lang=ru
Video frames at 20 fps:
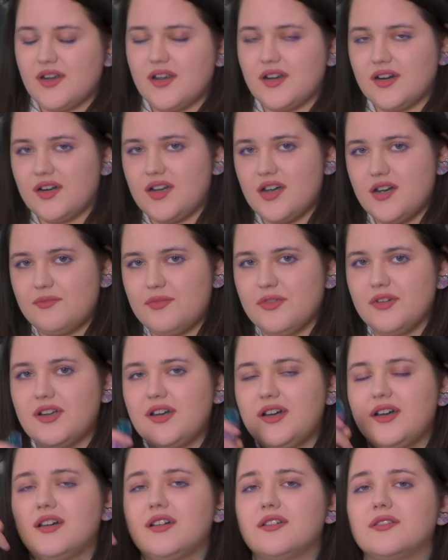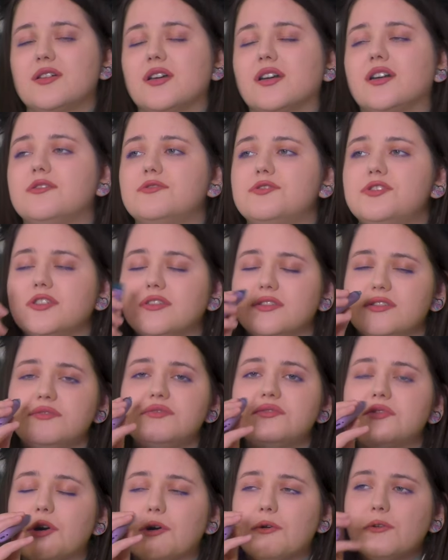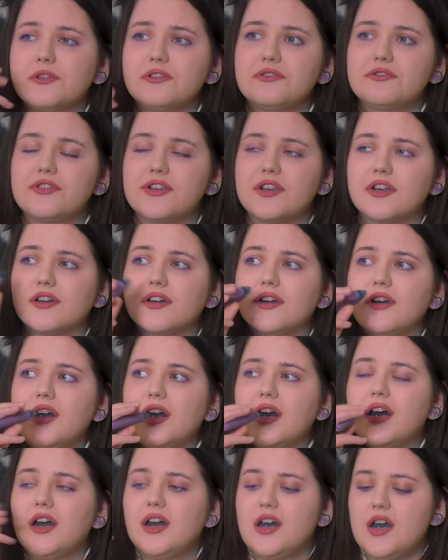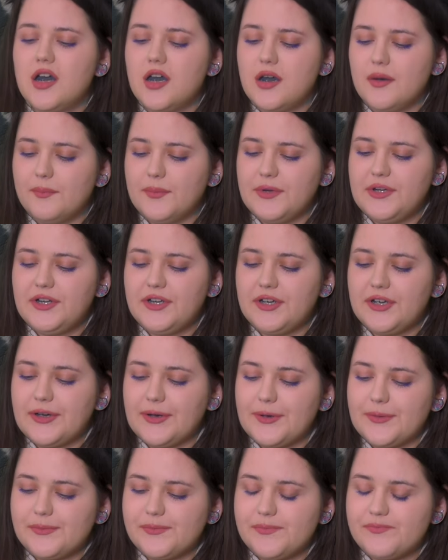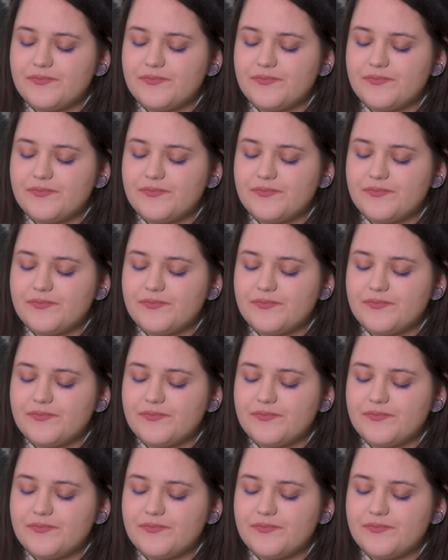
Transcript: Когда я была, когда я училась в Строгановке, мне